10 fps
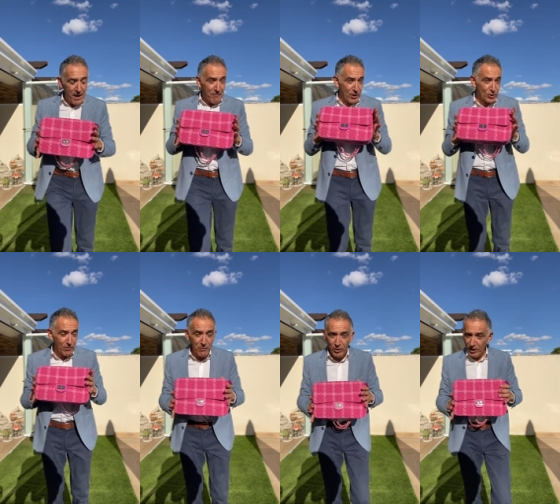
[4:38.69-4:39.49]
pero son
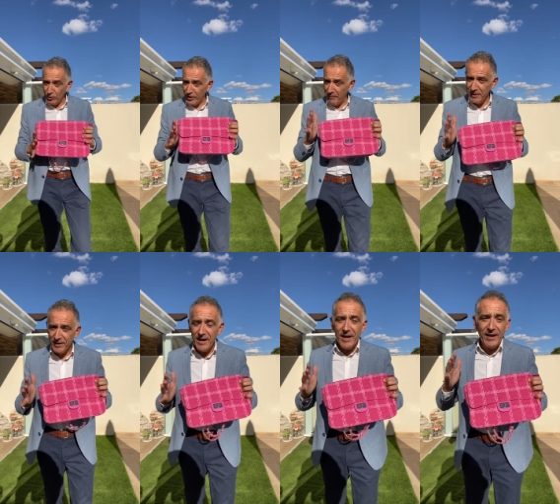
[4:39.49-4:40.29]
modelos, sabes,
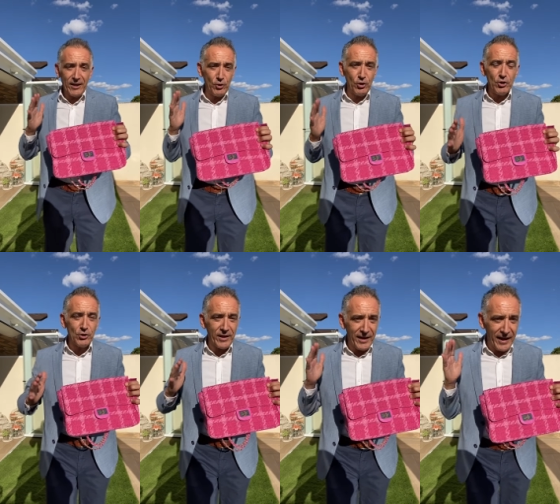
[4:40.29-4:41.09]
que todos los
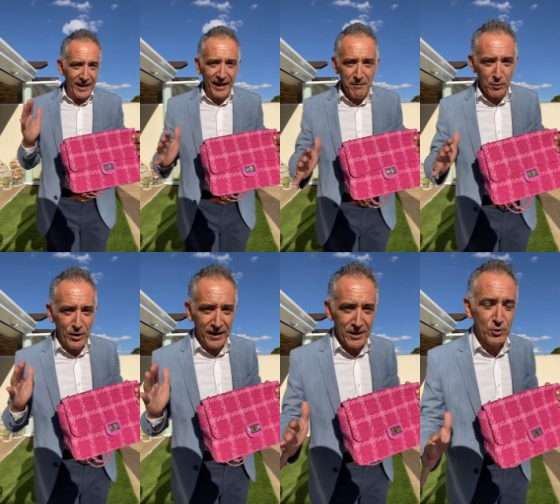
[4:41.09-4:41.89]
que elegimos
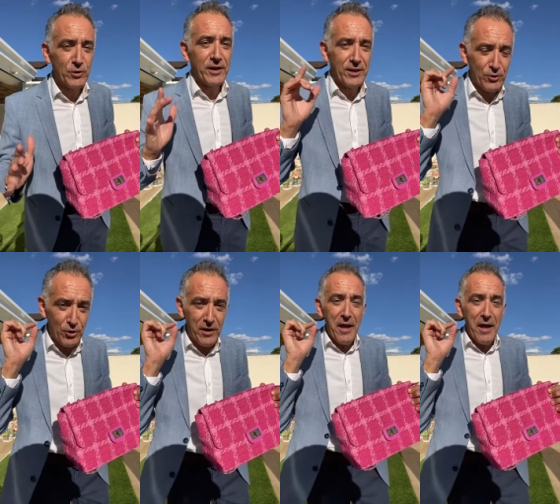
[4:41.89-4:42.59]
aquí en twitter Store